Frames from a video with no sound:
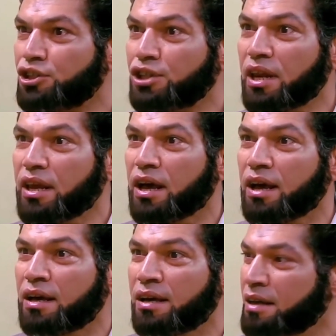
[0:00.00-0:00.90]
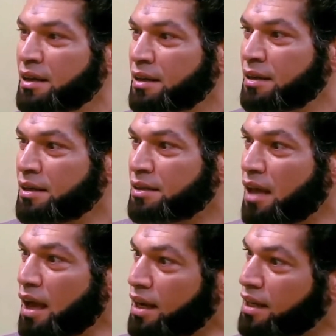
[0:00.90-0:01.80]
هنشتريها
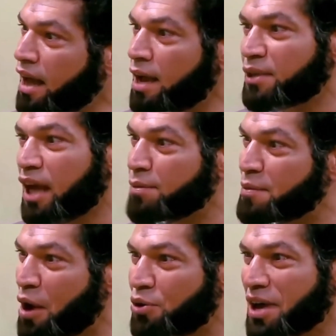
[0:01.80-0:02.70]
صح كده يا أحمد يا حبيب